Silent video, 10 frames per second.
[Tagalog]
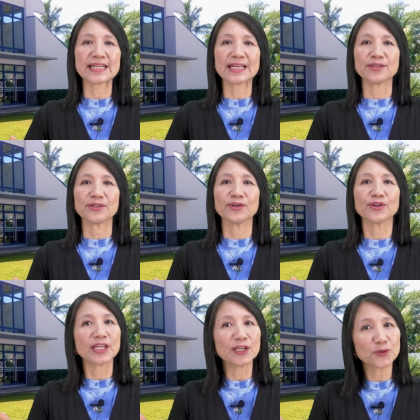tayo
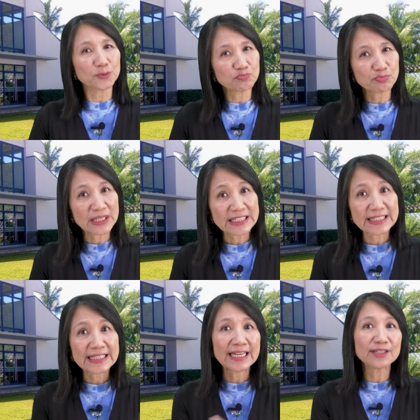or
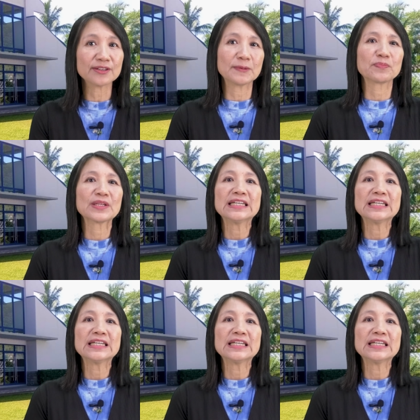incomplete tayo